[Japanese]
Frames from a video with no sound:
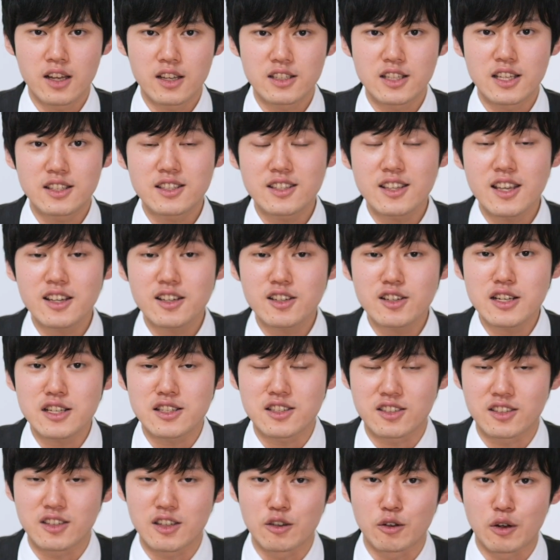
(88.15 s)
節約
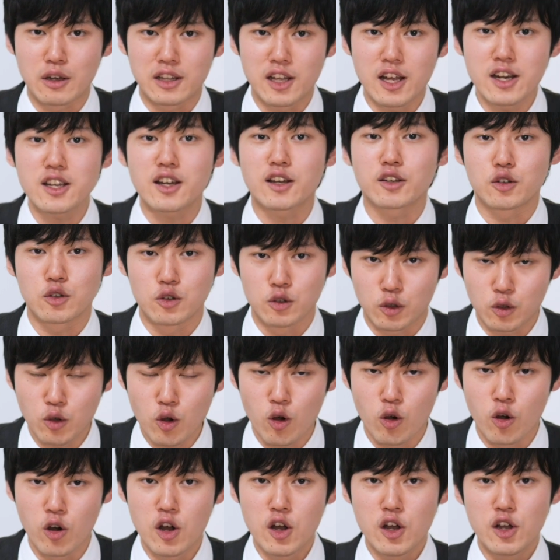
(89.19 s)
率っていうのは何かという
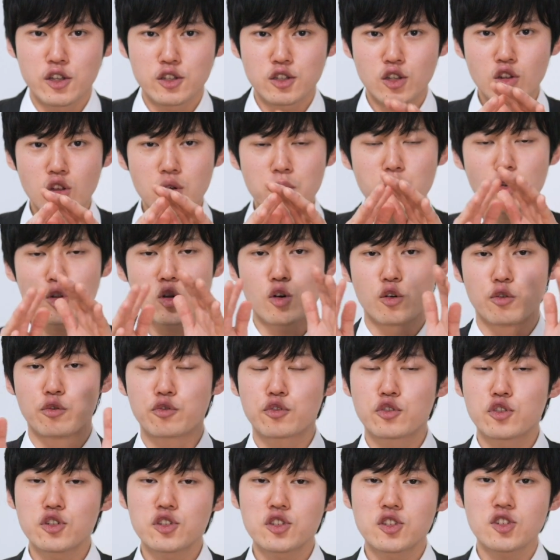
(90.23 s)
とそのものを
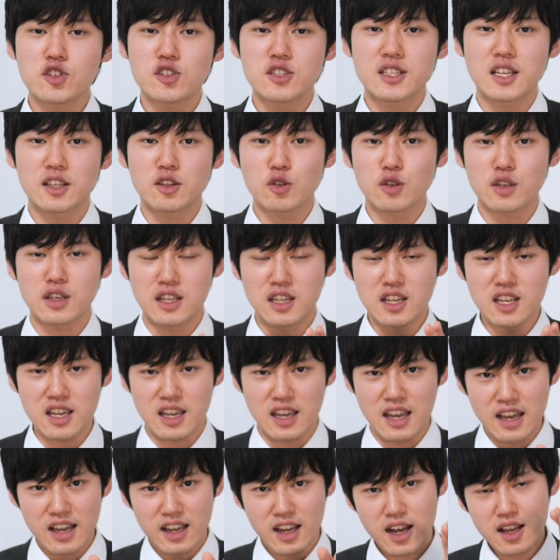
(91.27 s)
復習した時
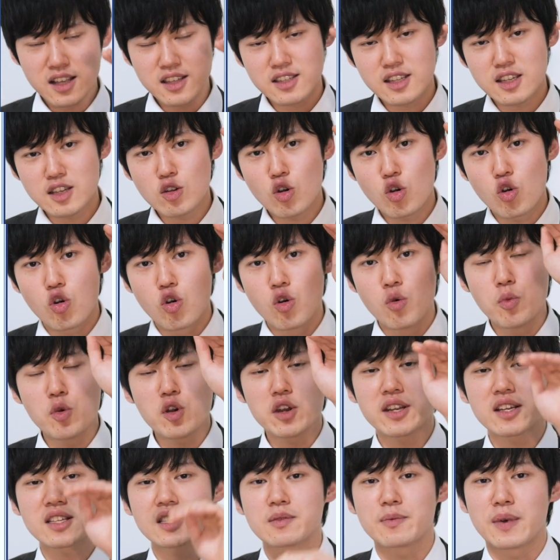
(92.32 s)
に完全に
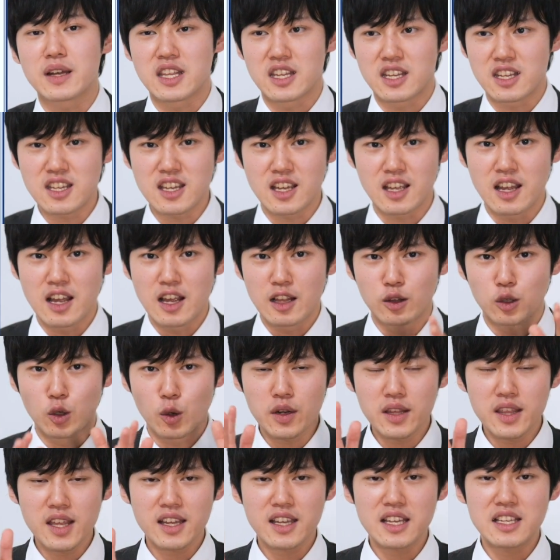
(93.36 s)
思い出すまでに
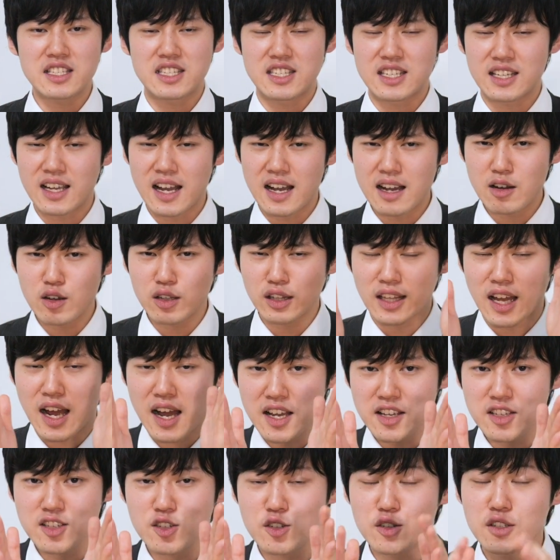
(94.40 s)
どれだけ時間を
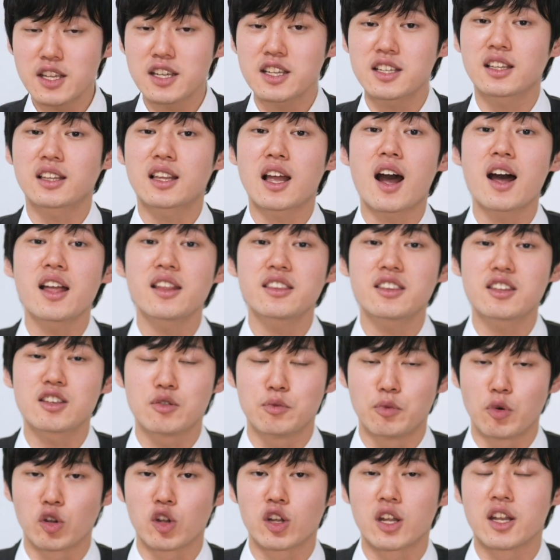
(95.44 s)
短縮できたかってい
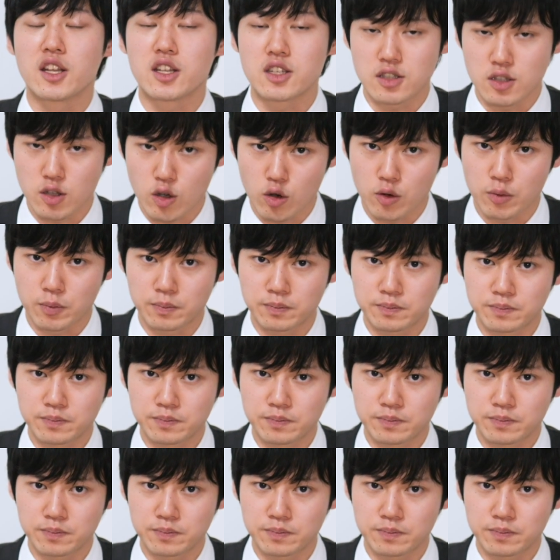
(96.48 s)
うものなんですよ